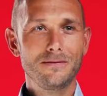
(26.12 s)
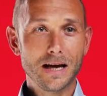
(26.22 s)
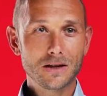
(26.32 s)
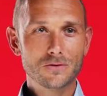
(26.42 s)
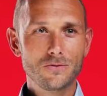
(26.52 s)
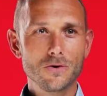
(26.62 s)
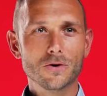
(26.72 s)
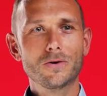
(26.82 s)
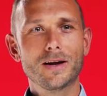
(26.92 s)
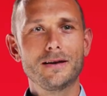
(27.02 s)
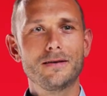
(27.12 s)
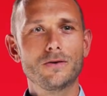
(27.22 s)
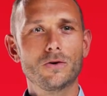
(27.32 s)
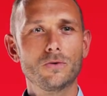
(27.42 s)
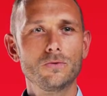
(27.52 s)

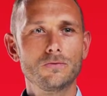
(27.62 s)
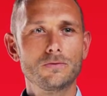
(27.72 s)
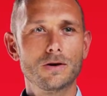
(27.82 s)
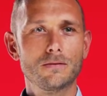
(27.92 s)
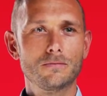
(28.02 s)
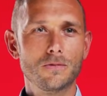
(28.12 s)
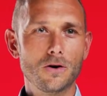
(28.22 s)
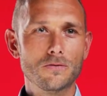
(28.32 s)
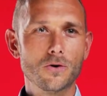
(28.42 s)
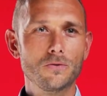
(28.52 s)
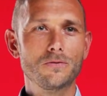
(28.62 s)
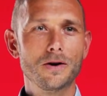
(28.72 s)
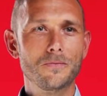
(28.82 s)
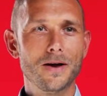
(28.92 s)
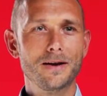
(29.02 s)
Werksführungen und aufgrund
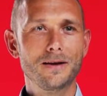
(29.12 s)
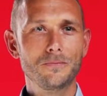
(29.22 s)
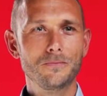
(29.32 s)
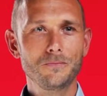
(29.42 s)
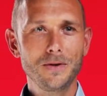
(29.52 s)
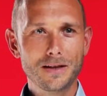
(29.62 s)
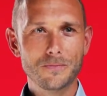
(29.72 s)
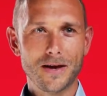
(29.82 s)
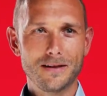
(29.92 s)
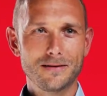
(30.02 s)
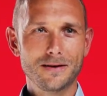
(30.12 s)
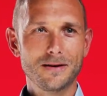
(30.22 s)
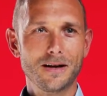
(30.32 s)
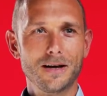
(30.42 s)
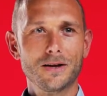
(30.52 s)
von meinen
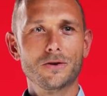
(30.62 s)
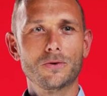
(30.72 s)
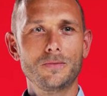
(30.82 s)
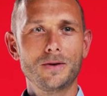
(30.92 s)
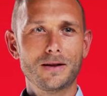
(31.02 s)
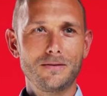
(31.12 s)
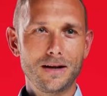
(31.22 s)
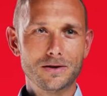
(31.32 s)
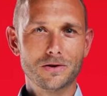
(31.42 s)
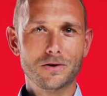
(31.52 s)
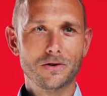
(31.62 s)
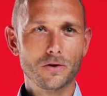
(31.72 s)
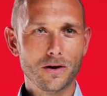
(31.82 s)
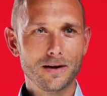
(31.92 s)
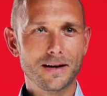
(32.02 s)
Mitarbeitern. Da habe ich mittlerweile schon
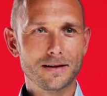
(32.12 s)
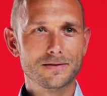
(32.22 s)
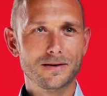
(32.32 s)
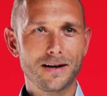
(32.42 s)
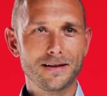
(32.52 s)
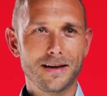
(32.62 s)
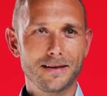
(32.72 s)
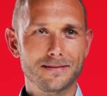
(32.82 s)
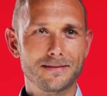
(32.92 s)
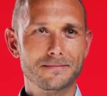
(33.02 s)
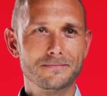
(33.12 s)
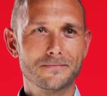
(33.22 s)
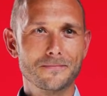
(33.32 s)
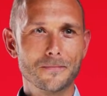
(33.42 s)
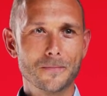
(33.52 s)
neun Nationalitäten
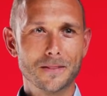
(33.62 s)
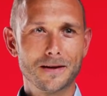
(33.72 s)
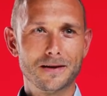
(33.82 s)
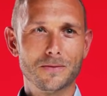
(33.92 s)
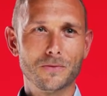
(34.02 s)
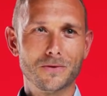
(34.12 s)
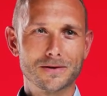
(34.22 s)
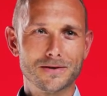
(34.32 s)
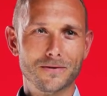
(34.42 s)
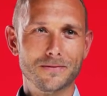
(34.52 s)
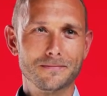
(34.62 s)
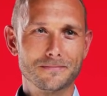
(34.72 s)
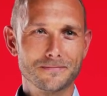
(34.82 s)
in der Produktion.